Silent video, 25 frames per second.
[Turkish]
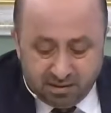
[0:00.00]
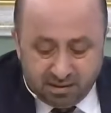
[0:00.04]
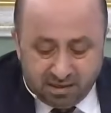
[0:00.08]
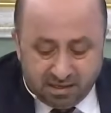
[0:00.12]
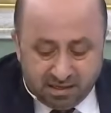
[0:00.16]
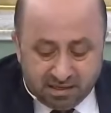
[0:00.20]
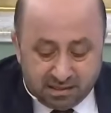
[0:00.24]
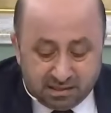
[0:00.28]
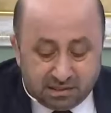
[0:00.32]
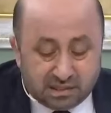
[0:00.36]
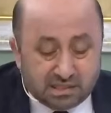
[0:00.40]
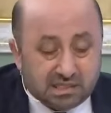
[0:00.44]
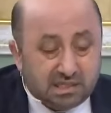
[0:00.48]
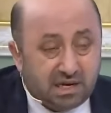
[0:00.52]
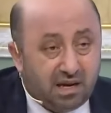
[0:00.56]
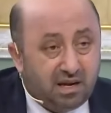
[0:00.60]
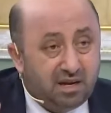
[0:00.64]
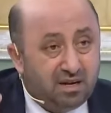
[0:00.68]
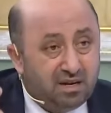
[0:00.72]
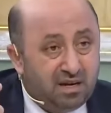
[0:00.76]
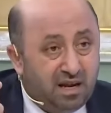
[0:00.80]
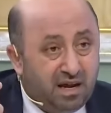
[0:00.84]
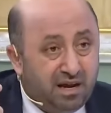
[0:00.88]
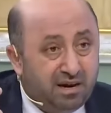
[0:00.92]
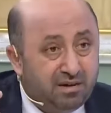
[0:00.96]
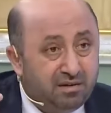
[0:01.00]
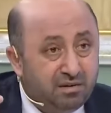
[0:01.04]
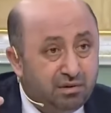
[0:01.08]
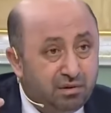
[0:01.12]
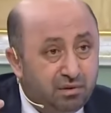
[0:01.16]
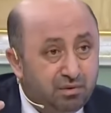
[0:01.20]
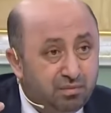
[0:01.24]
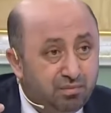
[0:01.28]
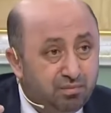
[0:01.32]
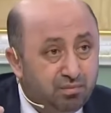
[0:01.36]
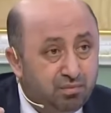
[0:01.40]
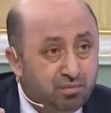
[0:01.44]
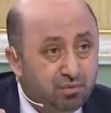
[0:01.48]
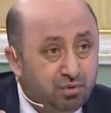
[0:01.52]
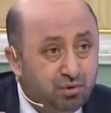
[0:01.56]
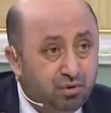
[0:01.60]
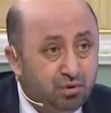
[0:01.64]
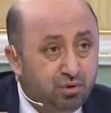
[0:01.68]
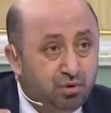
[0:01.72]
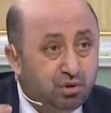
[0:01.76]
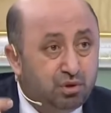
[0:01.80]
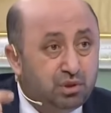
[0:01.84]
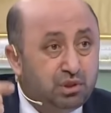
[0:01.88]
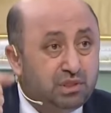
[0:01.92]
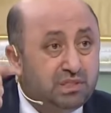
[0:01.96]
insanlar
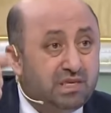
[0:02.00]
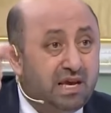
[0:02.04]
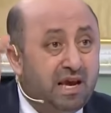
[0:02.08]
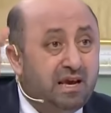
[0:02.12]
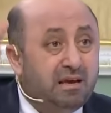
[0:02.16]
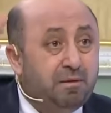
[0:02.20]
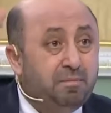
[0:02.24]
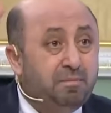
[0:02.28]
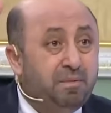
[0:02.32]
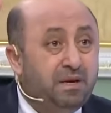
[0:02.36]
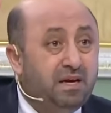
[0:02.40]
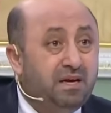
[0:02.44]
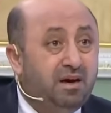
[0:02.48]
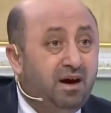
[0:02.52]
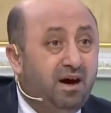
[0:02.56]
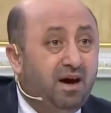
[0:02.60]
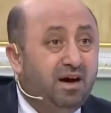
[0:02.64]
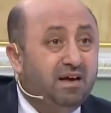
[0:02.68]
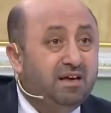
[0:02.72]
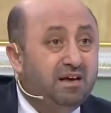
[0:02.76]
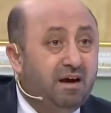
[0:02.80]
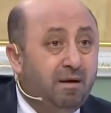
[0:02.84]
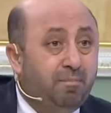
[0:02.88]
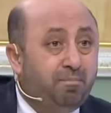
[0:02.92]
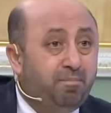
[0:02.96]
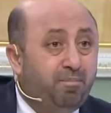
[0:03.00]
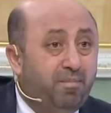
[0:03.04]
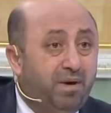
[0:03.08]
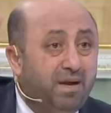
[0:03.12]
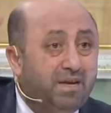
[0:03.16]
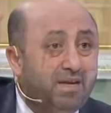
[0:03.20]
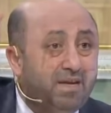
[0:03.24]
yüksek bina yapma